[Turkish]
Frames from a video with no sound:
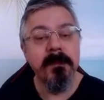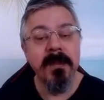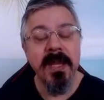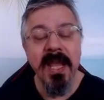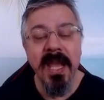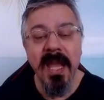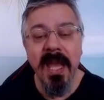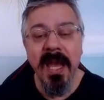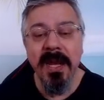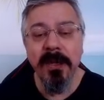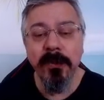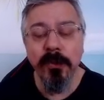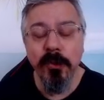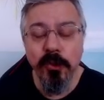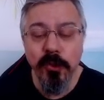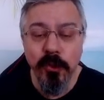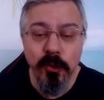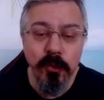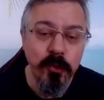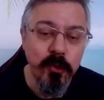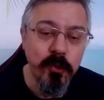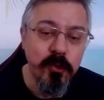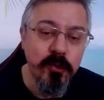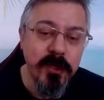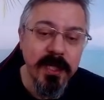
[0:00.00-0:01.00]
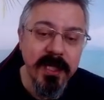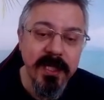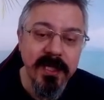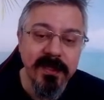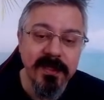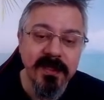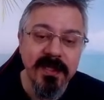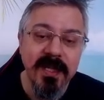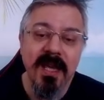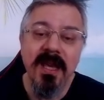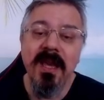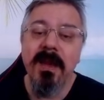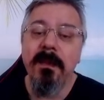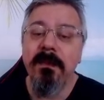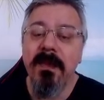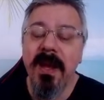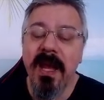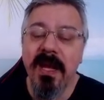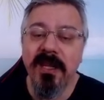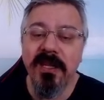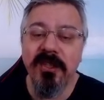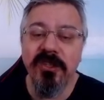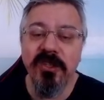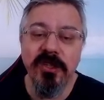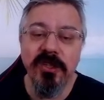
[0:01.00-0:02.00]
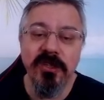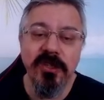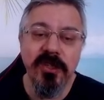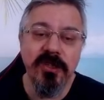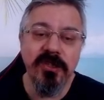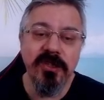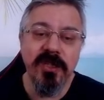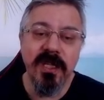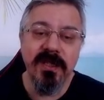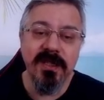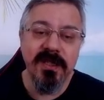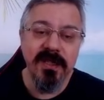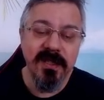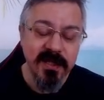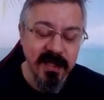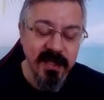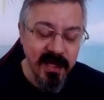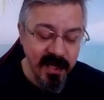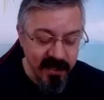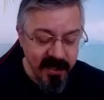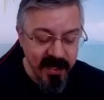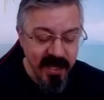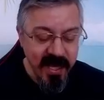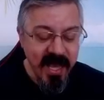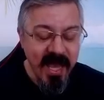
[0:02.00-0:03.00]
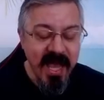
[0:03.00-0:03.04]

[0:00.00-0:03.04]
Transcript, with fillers: Eğer düşündüyseniz belki şaşırtacak sizi.